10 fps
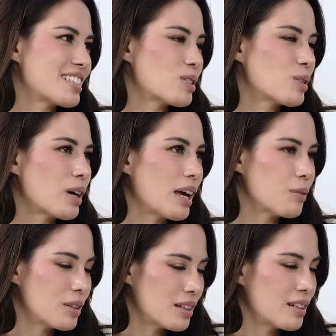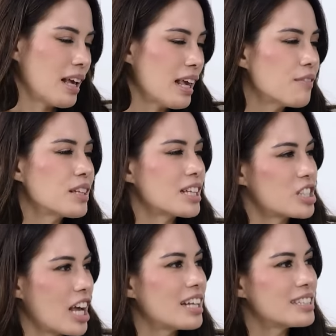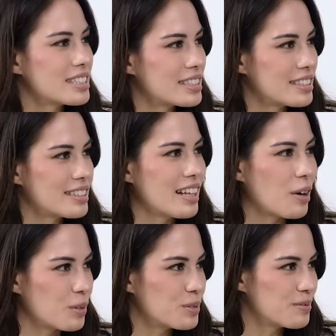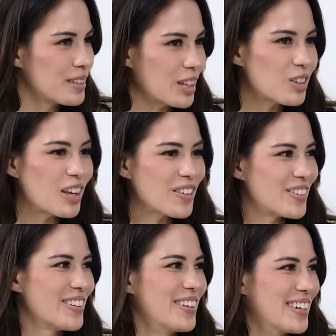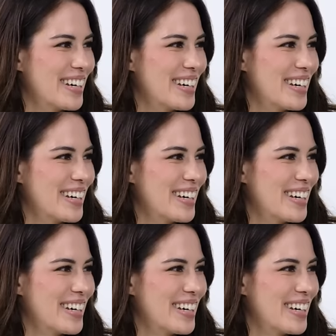So I, I gave it a chance. Now, eto na 'yon.